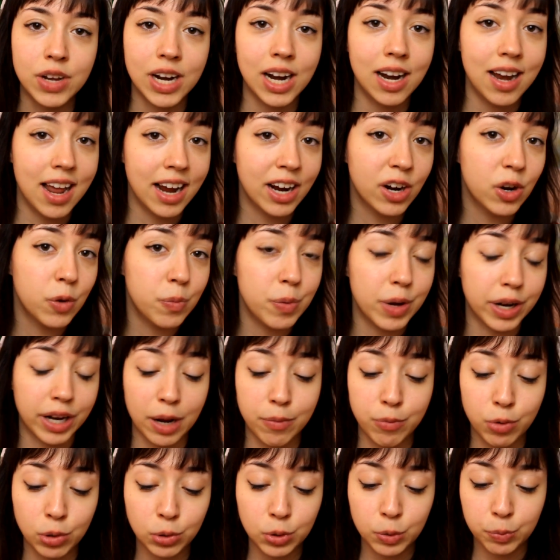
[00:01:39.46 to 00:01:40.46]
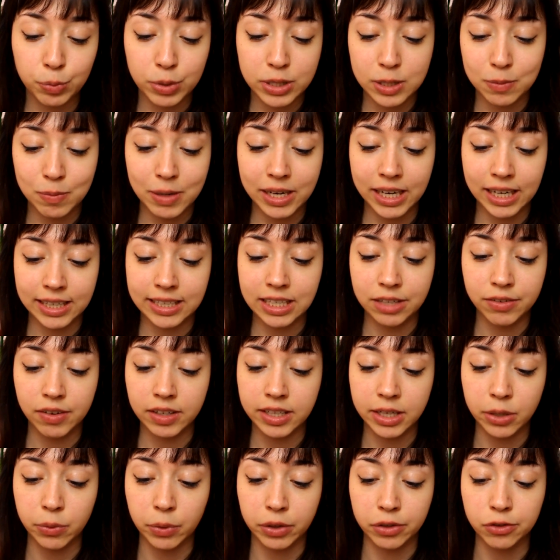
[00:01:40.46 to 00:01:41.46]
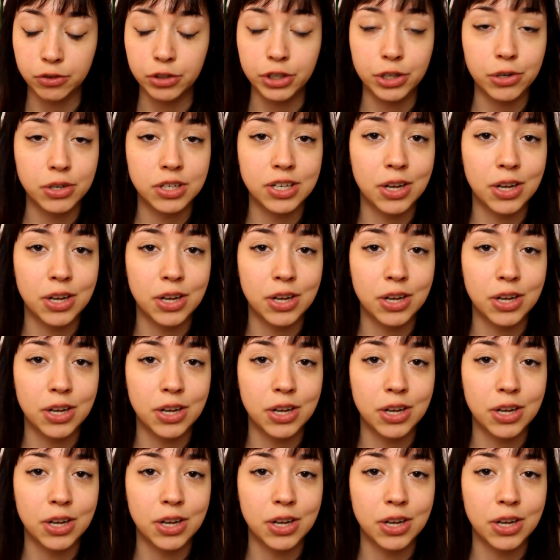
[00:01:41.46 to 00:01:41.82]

la leggo perché è molto più esplicativa di quanto io